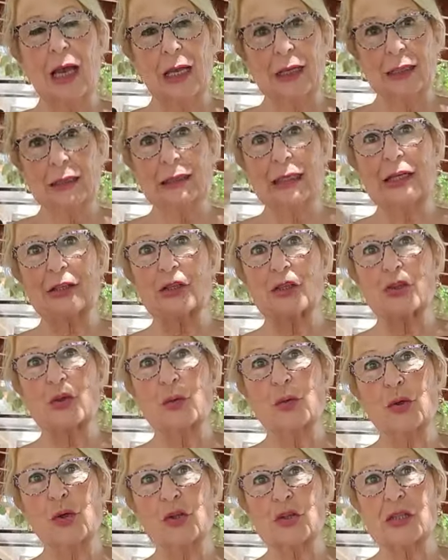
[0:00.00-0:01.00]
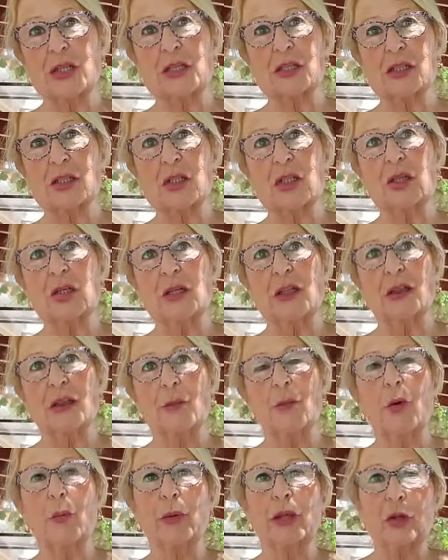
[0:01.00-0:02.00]
hay claroscuros del sol y
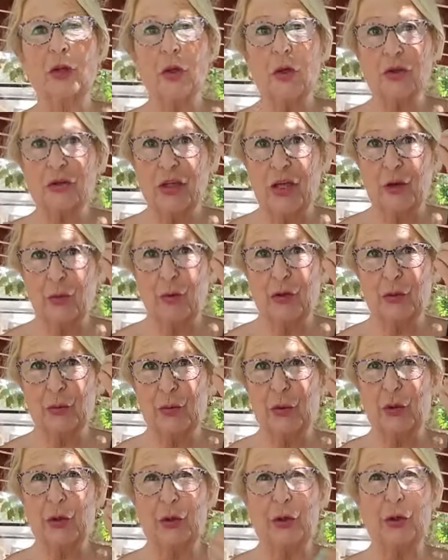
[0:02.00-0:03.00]
de momento lo tengo en un